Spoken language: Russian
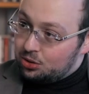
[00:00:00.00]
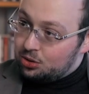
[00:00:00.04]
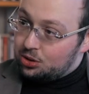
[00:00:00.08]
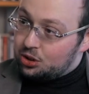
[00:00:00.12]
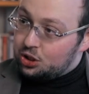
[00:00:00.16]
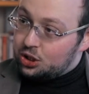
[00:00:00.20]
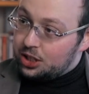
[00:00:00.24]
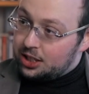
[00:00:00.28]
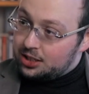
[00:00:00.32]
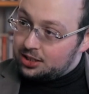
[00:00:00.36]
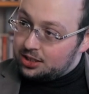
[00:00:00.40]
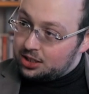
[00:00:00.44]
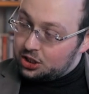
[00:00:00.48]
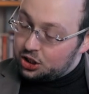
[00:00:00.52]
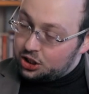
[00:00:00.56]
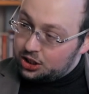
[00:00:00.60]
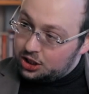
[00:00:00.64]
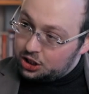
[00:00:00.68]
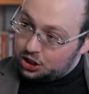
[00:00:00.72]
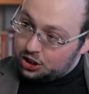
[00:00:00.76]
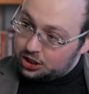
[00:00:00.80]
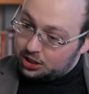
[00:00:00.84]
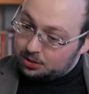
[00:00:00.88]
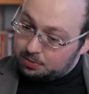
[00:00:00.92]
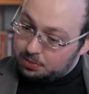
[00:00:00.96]
То есть часто
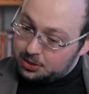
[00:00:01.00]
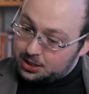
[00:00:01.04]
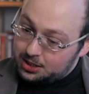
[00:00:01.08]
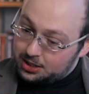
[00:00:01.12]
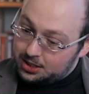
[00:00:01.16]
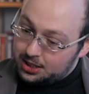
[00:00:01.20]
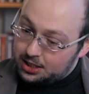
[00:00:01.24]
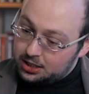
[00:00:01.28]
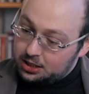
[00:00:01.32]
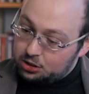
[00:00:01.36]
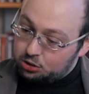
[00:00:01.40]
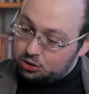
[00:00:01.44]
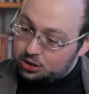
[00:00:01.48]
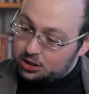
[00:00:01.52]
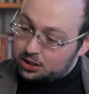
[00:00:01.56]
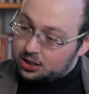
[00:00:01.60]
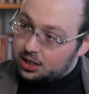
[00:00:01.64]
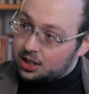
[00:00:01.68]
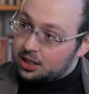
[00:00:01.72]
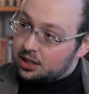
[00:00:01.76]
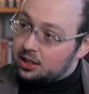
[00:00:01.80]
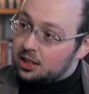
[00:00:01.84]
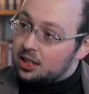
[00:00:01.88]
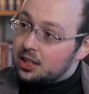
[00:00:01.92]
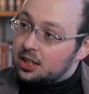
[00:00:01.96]
женщина позиционирует это
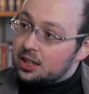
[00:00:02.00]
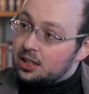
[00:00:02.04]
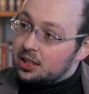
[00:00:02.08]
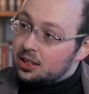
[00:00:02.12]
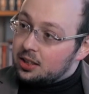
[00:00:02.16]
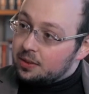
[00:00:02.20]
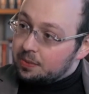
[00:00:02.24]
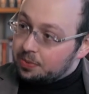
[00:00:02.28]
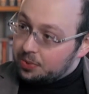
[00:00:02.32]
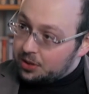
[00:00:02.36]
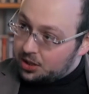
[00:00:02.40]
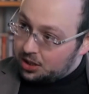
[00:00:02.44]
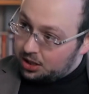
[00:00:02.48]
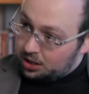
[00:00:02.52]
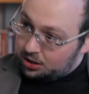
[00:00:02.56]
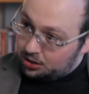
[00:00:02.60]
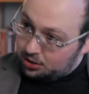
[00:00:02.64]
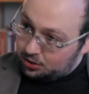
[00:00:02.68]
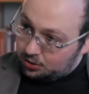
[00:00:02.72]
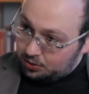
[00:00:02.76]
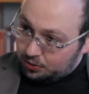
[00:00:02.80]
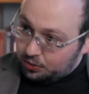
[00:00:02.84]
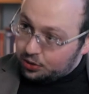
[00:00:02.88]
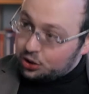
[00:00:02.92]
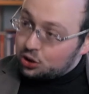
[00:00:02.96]
как,
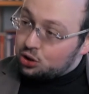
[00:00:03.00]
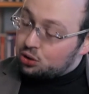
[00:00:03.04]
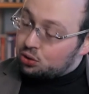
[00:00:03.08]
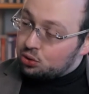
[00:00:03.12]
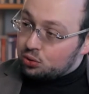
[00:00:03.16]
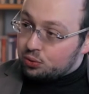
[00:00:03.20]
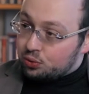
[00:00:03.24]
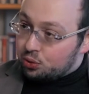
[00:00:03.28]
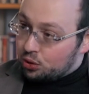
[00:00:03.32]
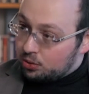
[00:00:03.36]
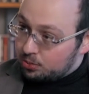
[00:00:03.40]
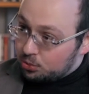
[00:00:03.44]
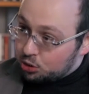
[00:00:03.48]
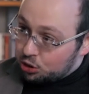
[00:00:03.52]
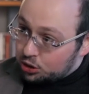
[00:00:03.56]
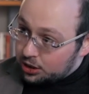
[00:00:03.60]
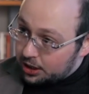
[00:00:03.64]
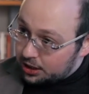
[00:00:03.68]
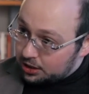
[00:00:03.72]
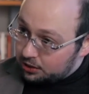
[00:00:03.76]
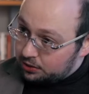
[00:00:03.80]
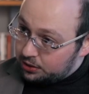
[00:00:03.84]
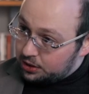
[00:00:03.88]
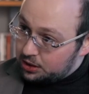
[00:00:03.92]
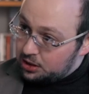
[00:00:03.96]
как высшую форму
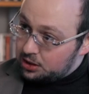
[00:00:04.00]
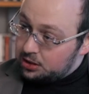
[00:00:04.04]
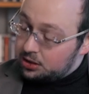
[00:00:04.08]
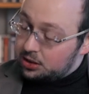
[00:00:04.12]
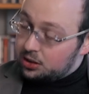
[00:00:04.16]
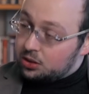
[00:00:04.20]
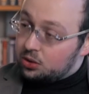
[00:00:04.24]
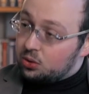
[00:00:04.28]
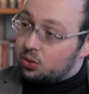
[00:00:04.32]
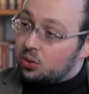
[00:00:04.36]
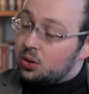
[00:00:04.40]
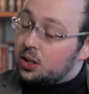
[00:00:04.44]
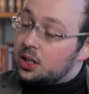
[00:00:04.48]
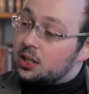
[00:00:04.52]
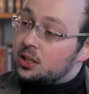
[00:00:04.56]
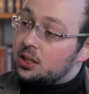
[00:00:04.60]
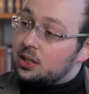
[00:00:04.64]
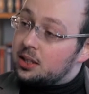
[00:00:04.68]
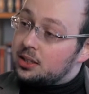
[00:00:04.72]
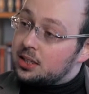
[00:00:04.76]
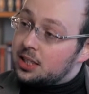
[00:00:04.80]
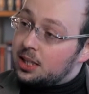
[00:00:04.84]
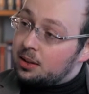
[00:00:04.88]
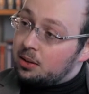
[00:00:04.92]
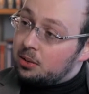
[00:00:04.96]
жертвенности, но
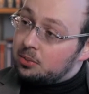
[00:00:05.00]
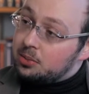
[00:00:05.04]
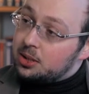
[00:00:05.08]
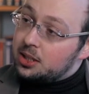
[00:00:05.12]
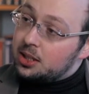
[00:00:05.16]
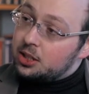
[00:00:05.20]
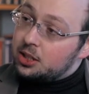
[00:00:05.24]
это на самом